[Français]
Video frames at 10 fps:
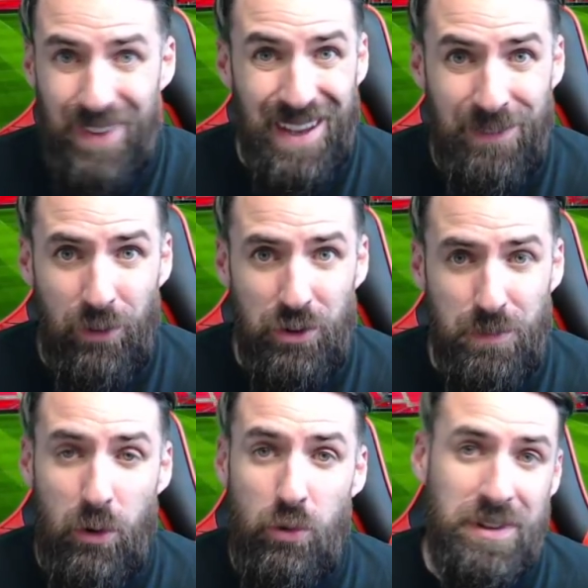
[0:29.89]
Hein,
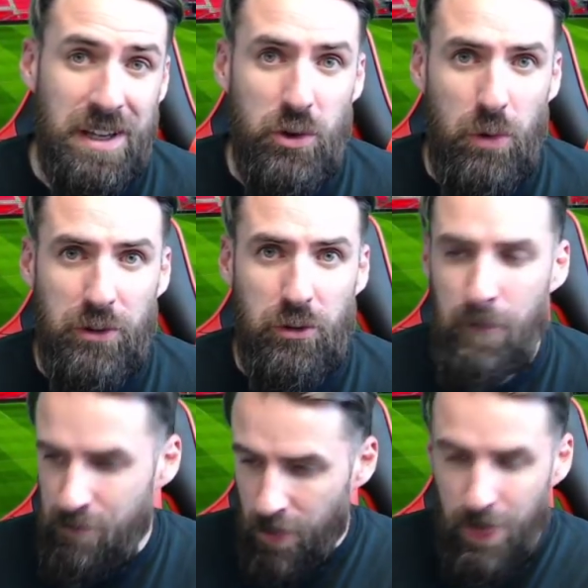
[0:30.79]
franchement, ou 5-3-2.
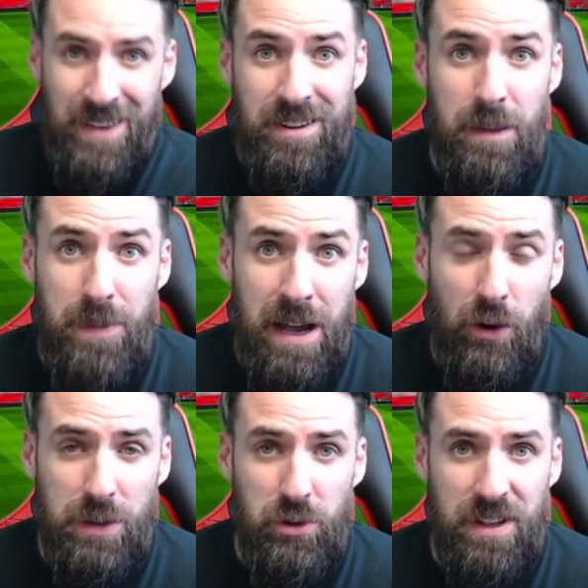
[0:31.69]
C'était bien
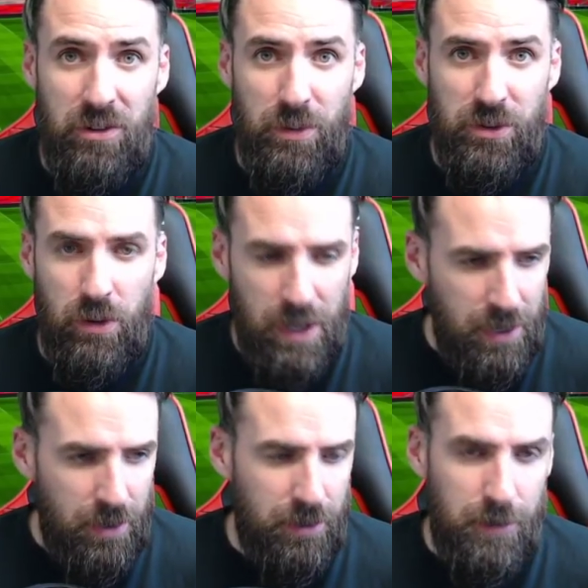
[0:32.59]
en début de saison parce que,
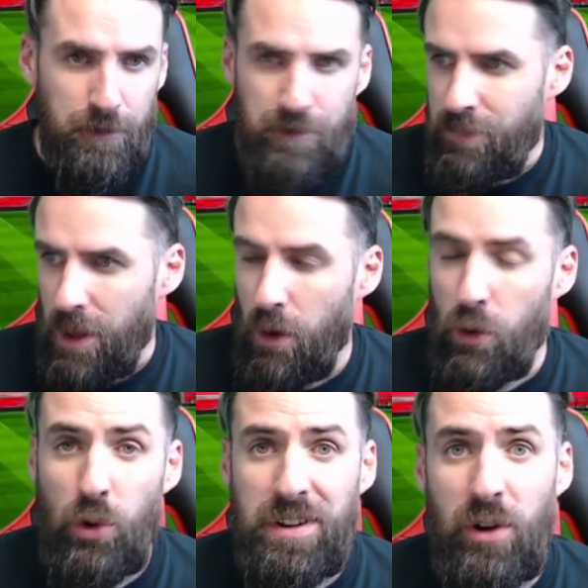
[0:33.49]
euh, en
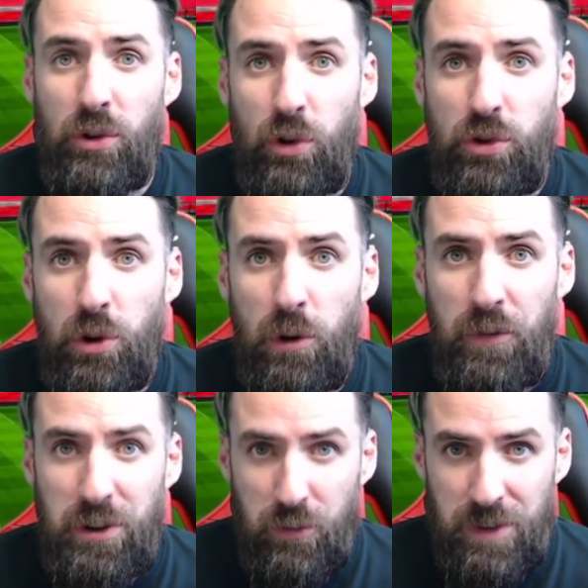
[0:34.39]
gros, c'était en surchauffe
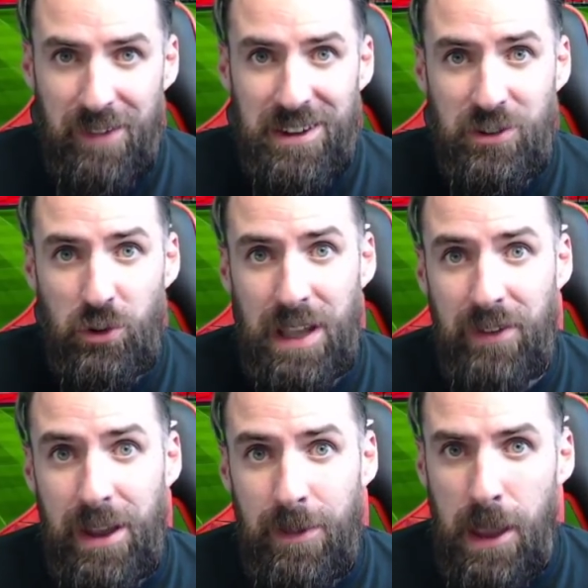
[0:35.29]
et tu faisais avec ce que
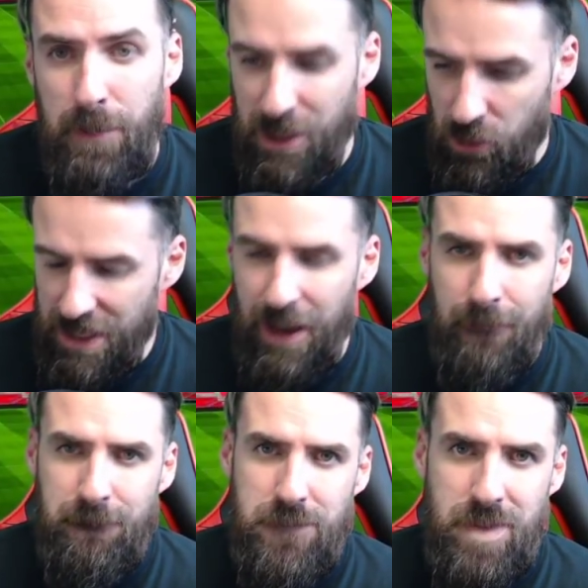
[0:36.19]
t'avais. Mais quand t'as
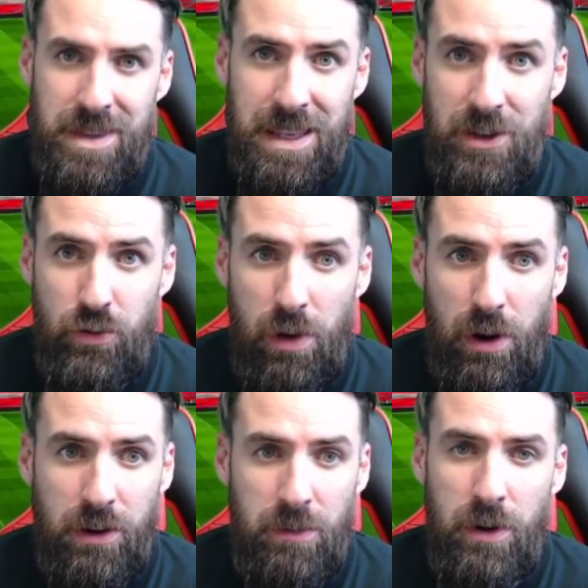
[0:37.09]
des
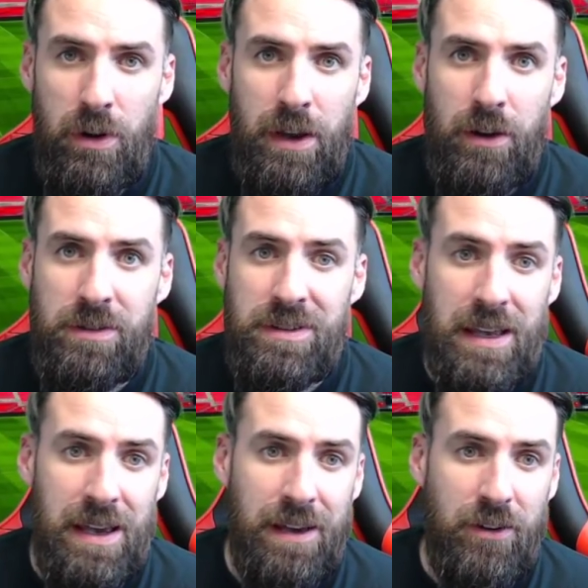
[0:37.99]
joueurs comme euh,
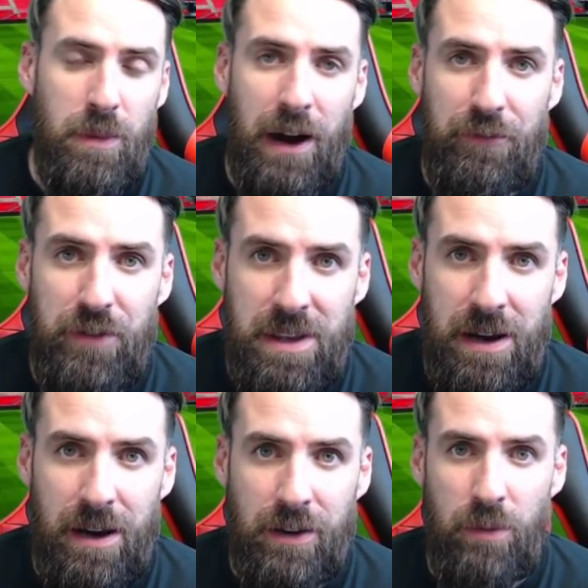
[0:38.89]
Tay, comme
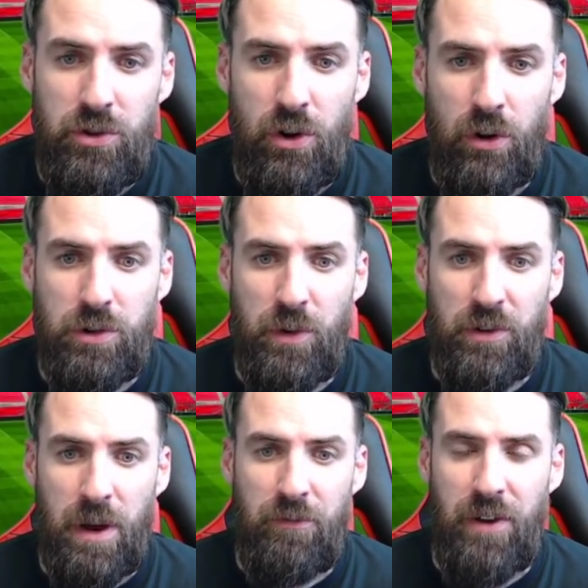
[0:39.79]
Rafinha, comme Nyang, tu peux
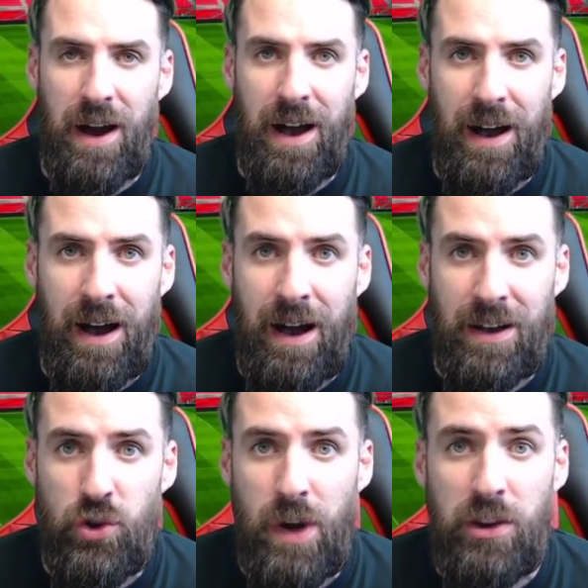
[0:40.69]
quand même faire un, un
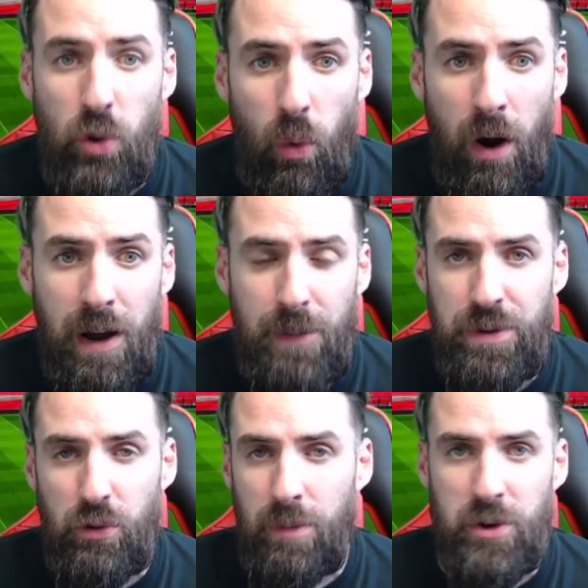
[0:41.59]
jeu à 3 et
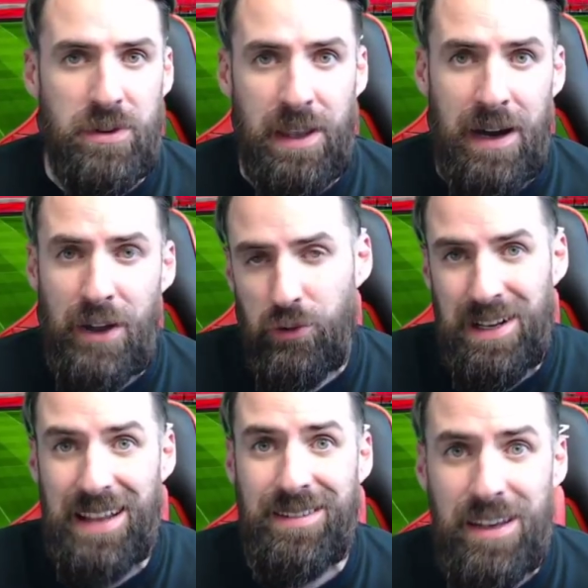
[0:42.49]
puis 3 milieux de terrain, un truc
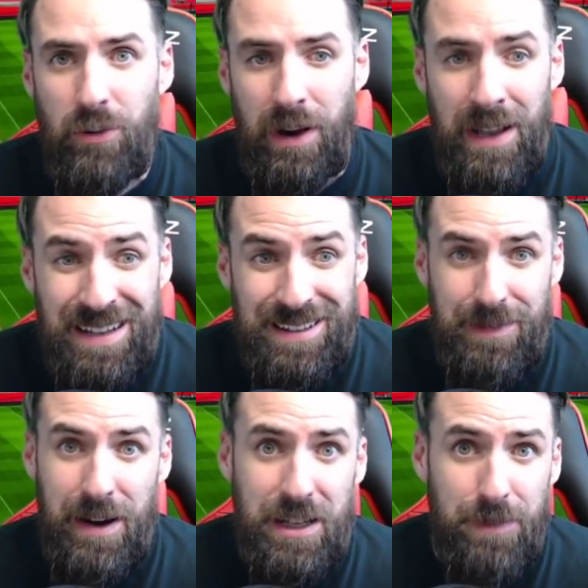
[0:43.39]
classique quoi. Ça
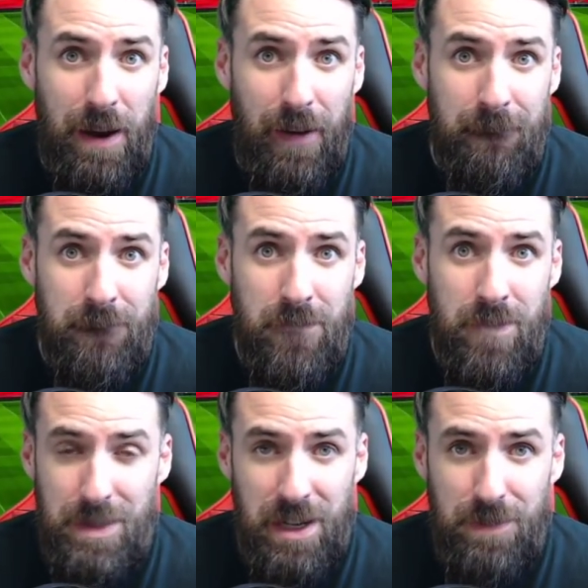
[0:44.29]
marche pas,
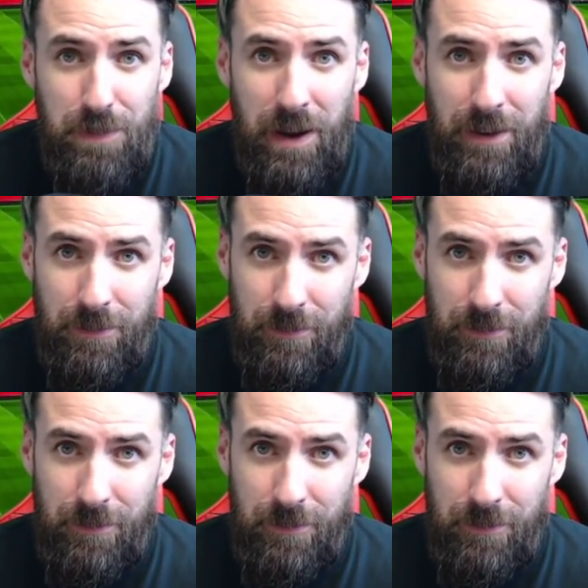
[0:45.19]
ça marche pas